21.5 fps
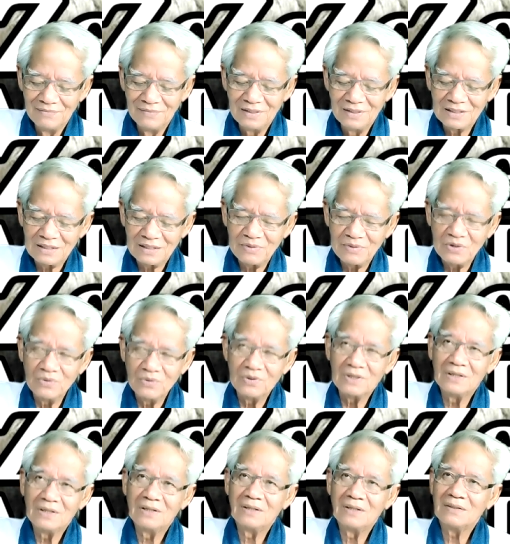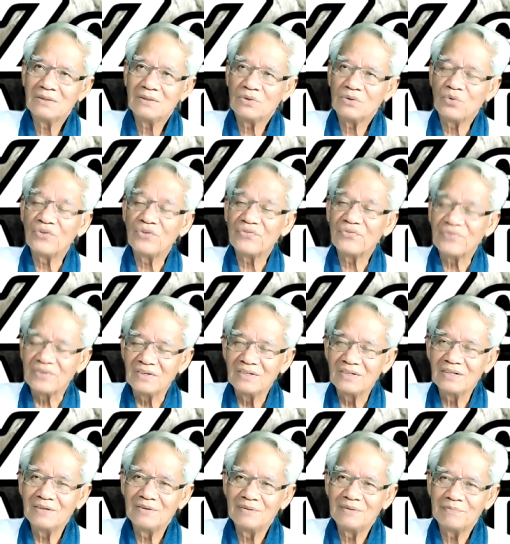พระไตรปิฎกคือตัวหนังสือ
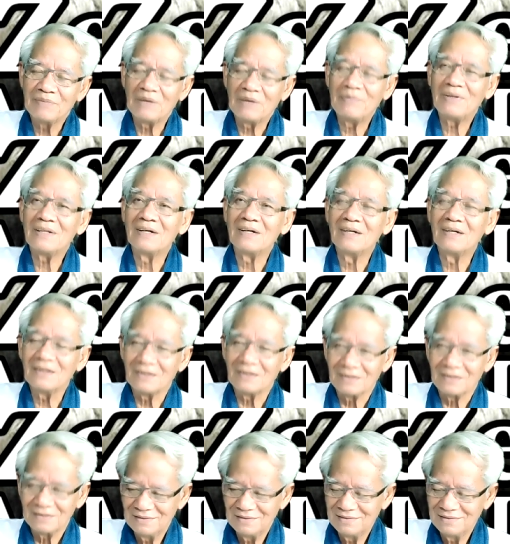ไปไม่ถึงหรอก